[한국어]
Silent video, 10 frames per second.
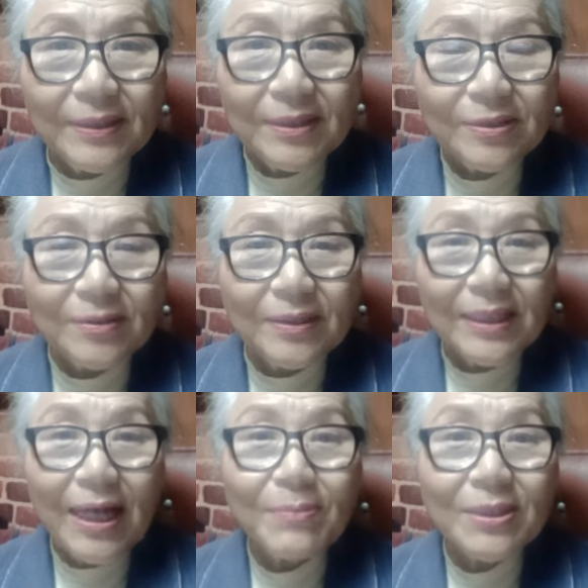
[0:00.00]
그래서
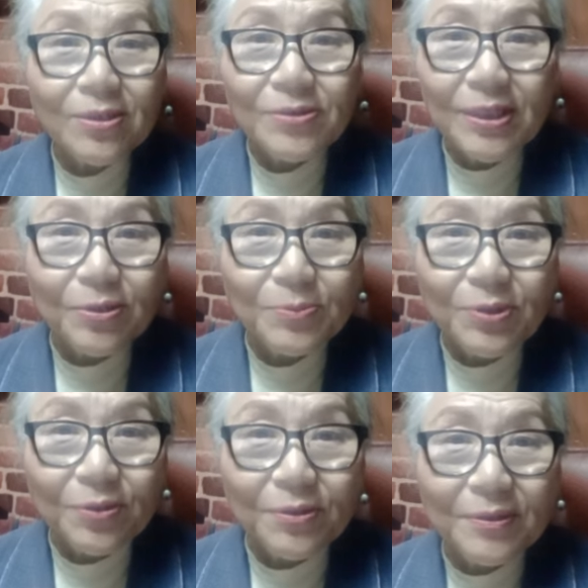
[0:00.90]
까만 천사는
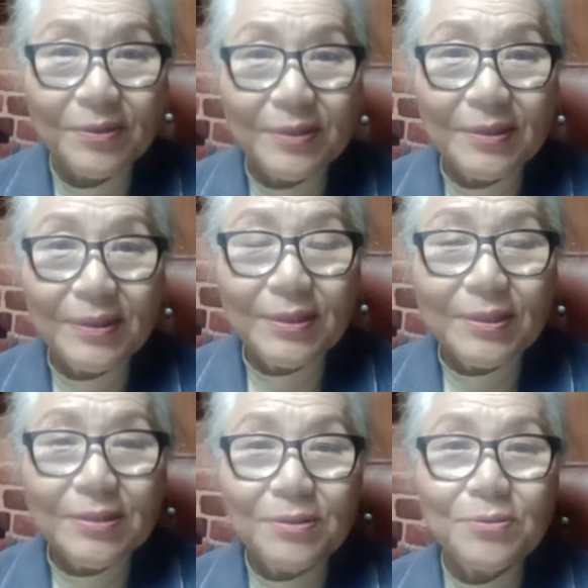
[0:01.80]
없죠
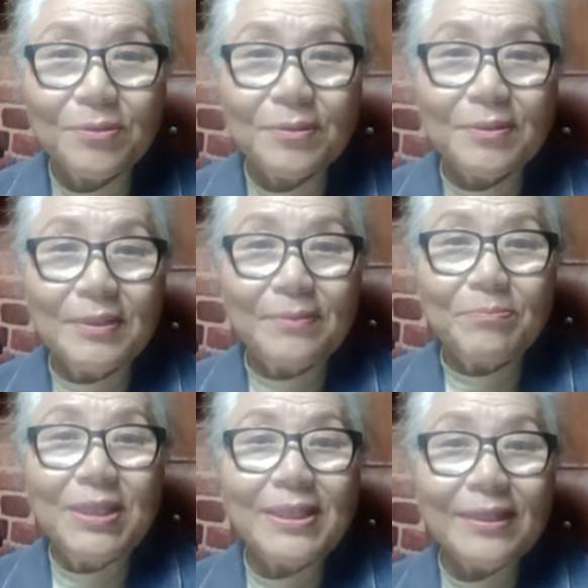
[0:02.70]
그리고
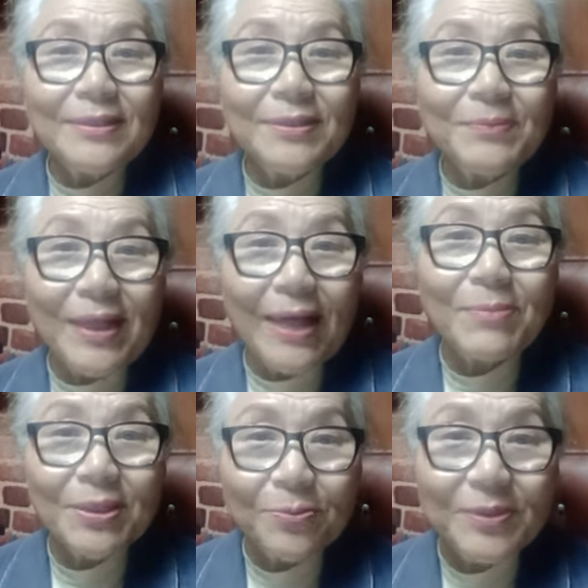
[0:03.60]
빛나는
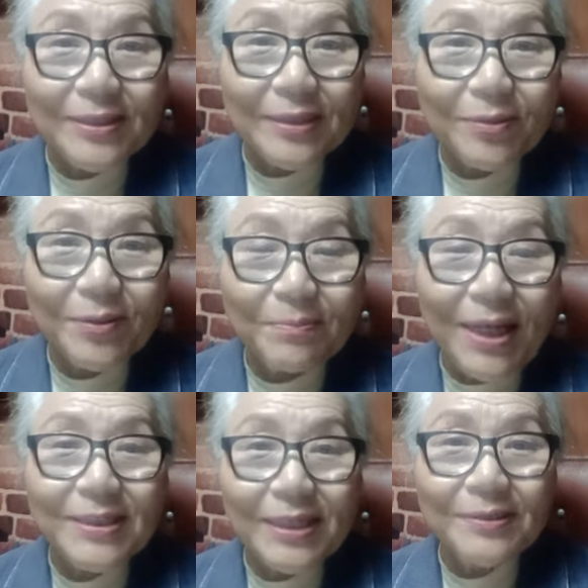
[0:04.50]
악마는 없잖아요
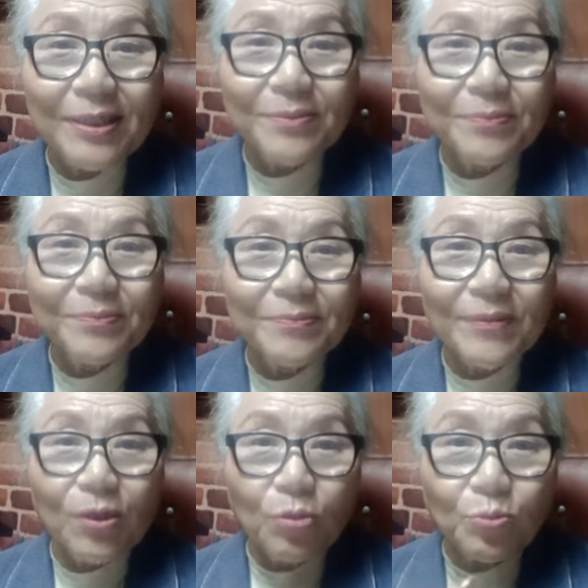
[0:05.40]
마귀 사탄은
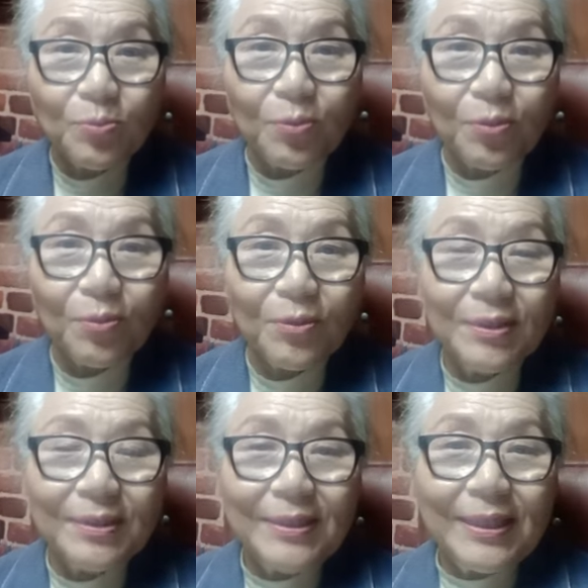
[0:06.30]
어둡고
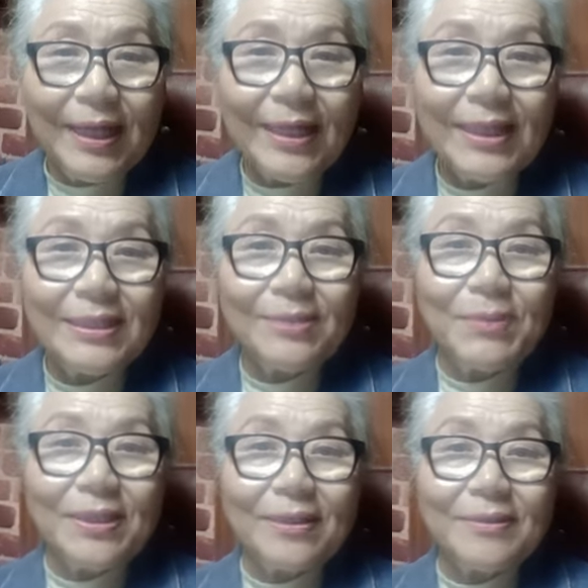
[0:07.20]

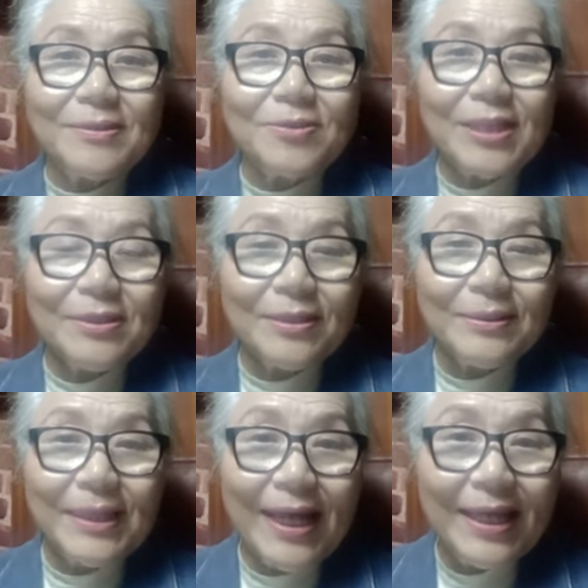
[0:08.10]
하나님의
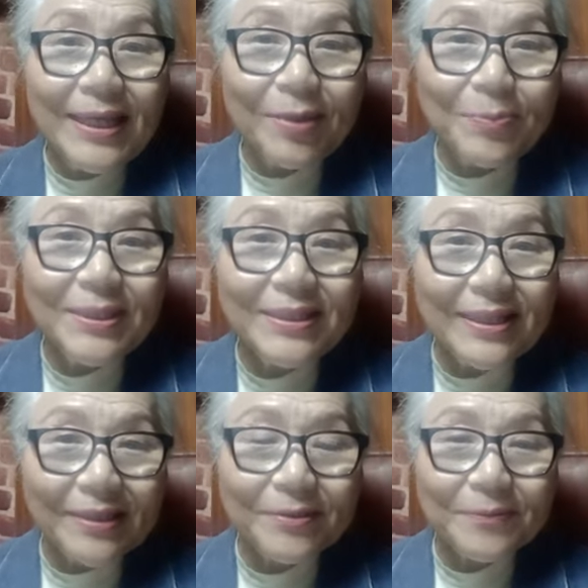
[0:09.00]
천사들은 하얘요. 빛이
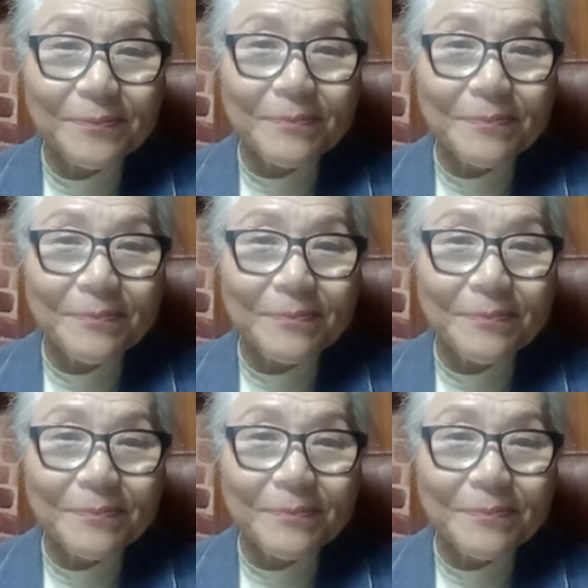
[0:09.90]
나요.